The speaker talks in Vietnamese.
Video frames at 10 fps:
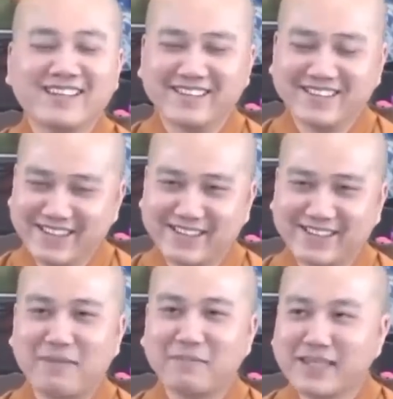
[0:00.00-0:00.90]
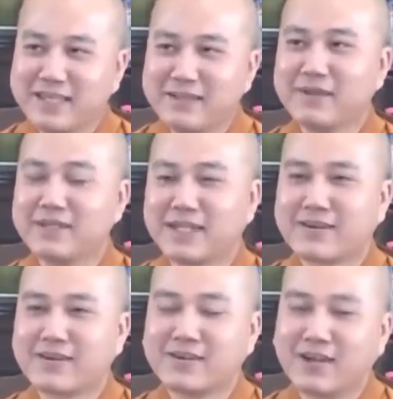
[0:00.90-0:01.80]
thường thường thậm chí mà
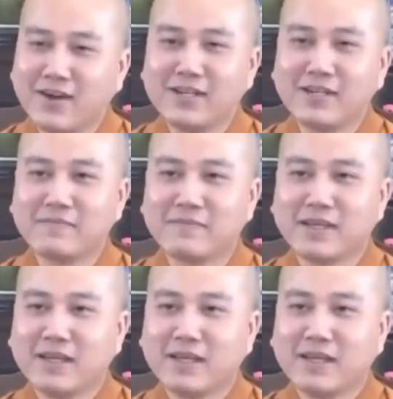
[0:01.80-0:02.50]
người ta còn nói á,